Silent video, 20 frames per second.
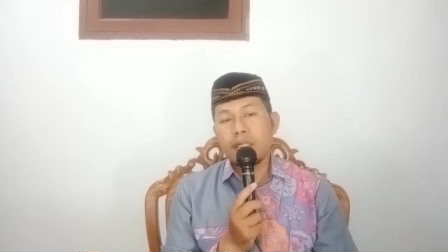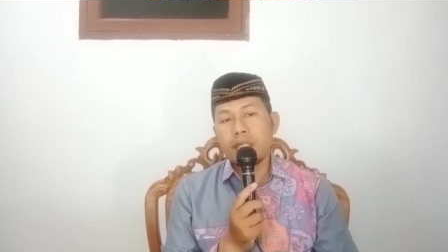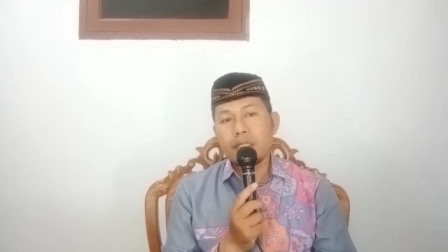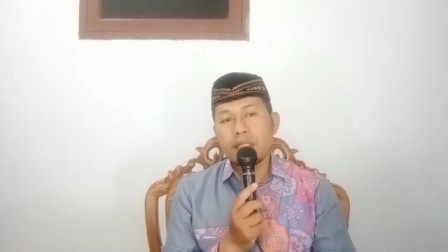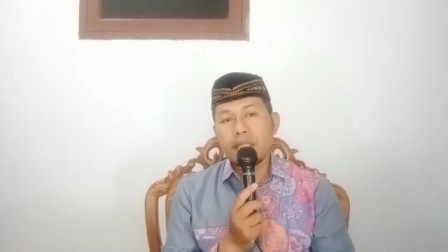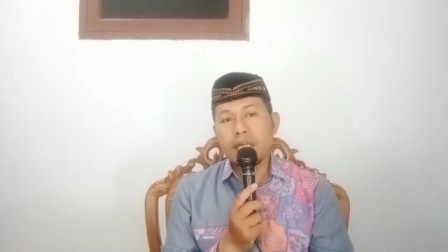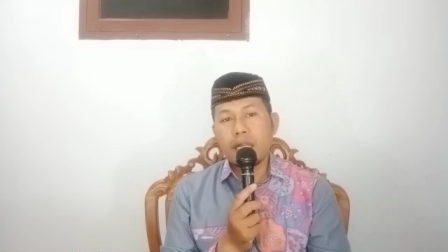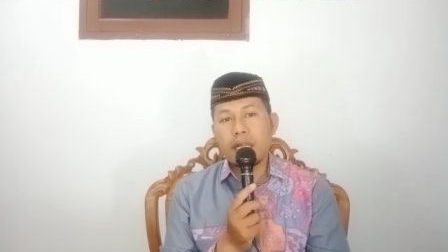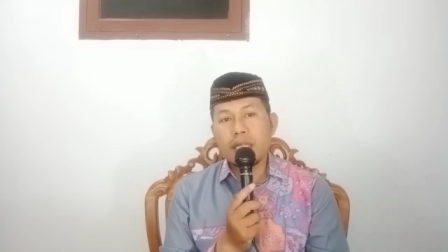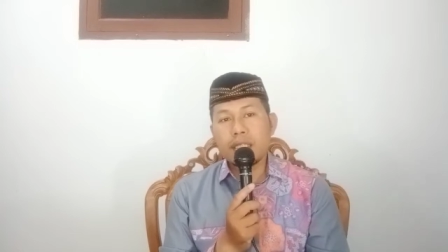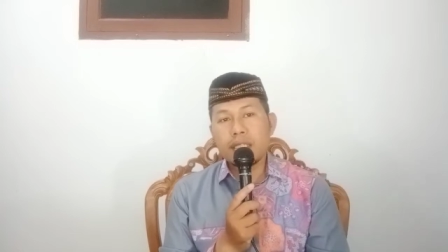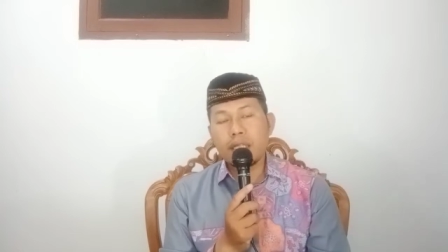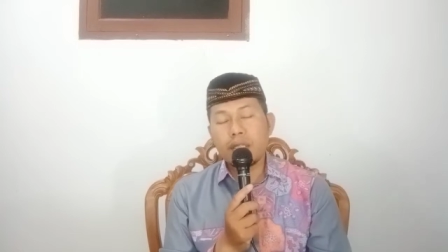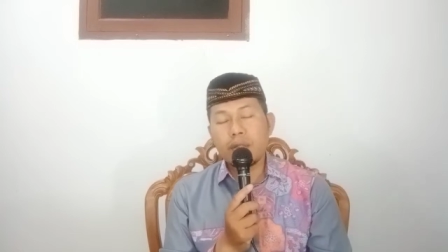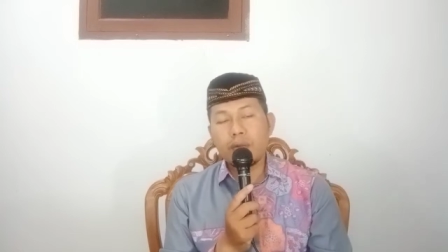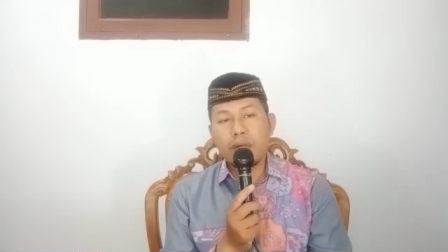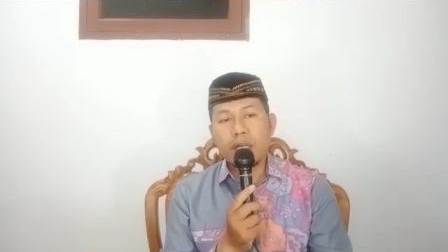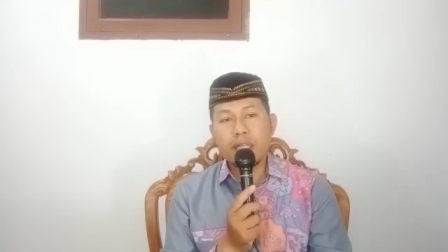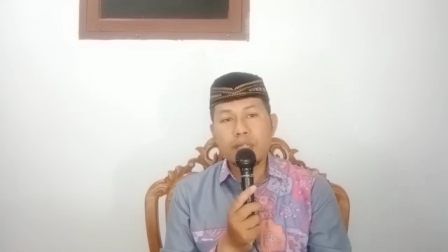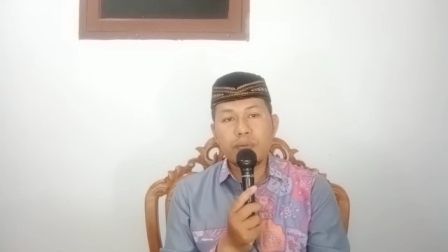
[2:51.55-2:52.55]
salah
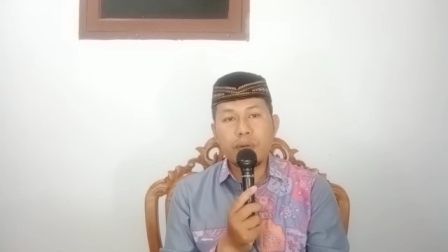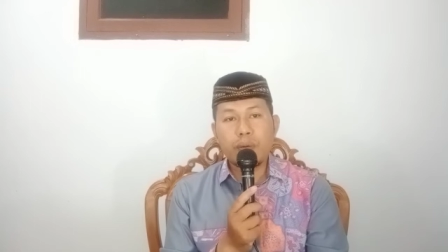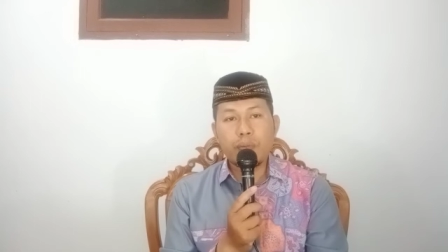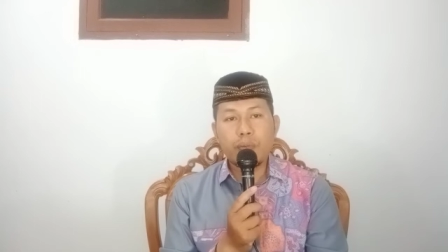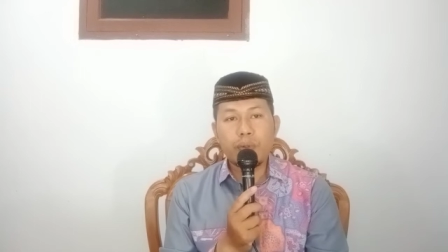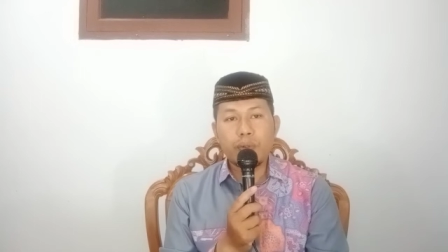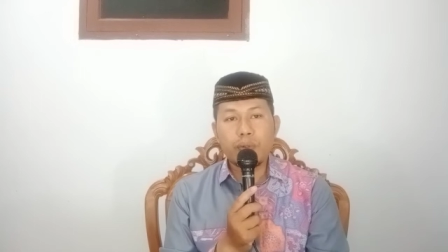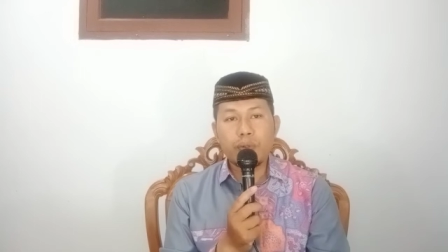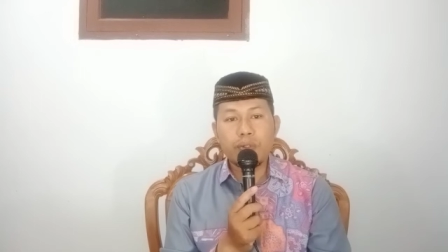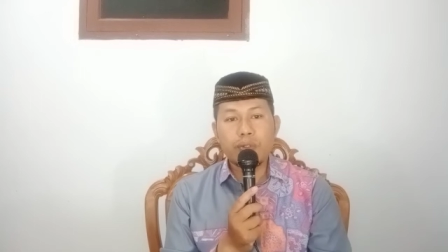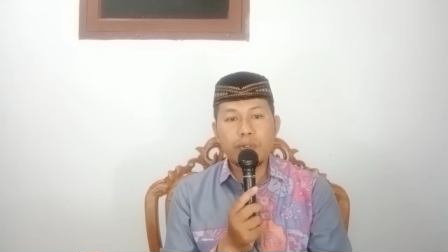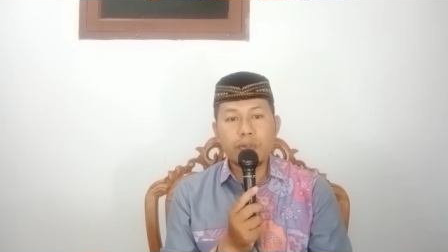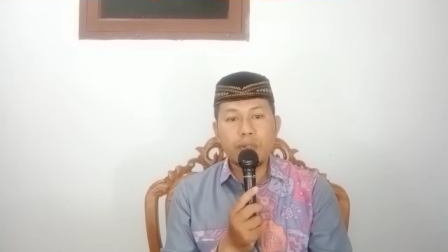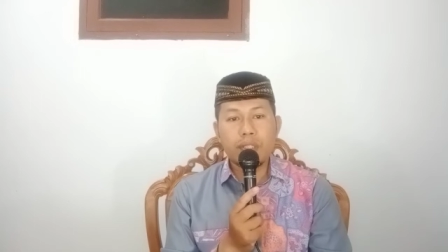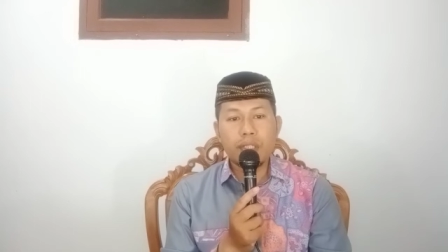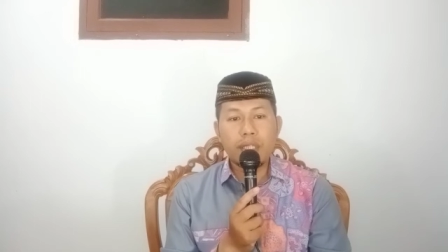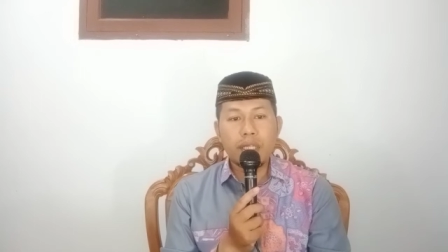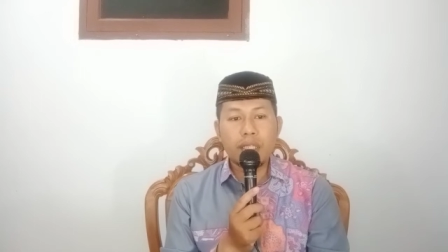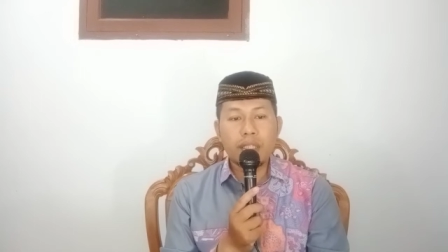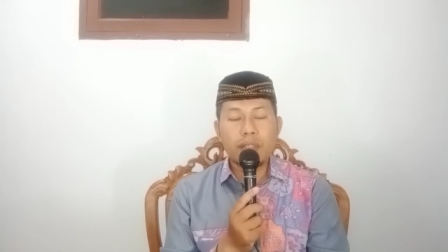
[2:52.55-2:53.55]
satu asbabun
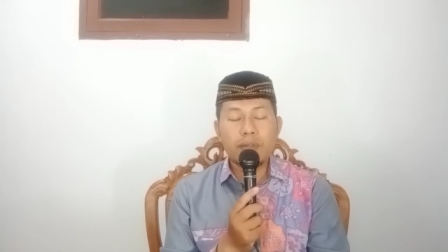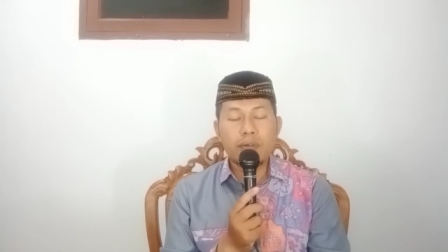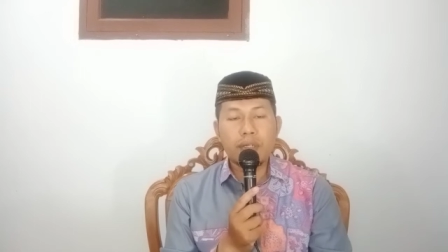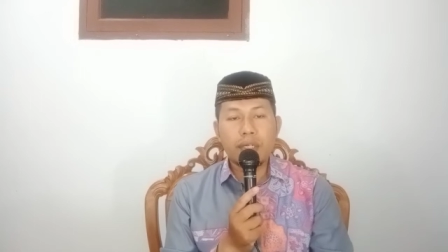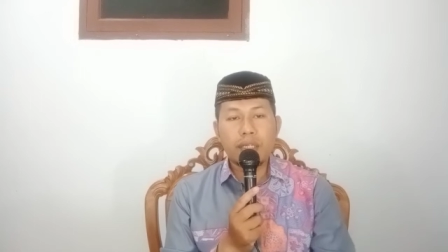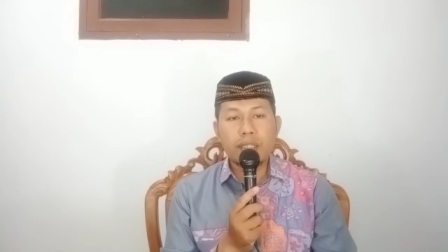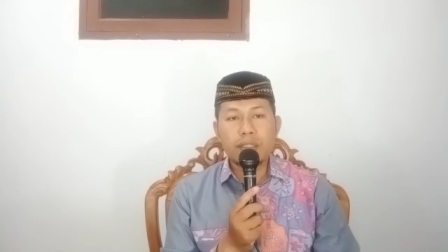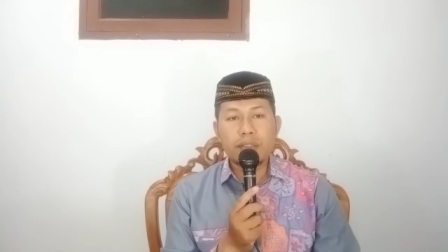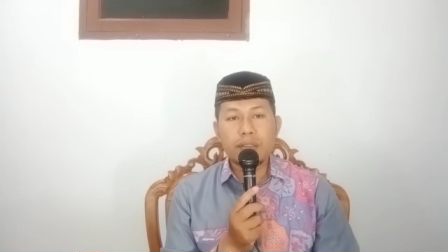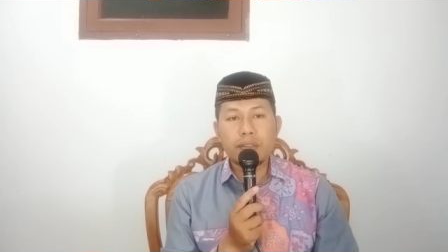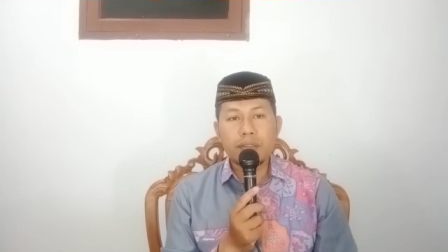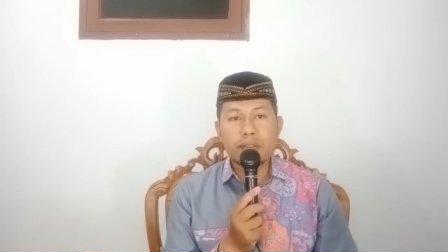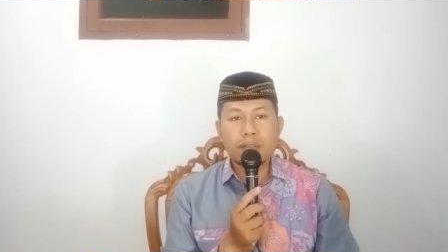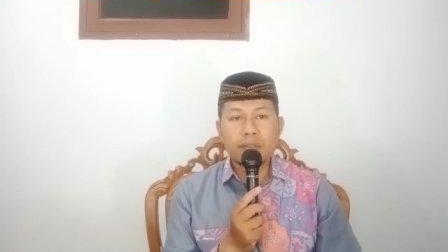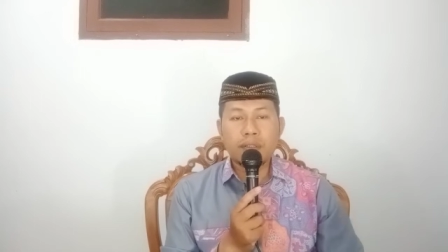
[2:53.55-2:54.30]
nuzulnya itu kan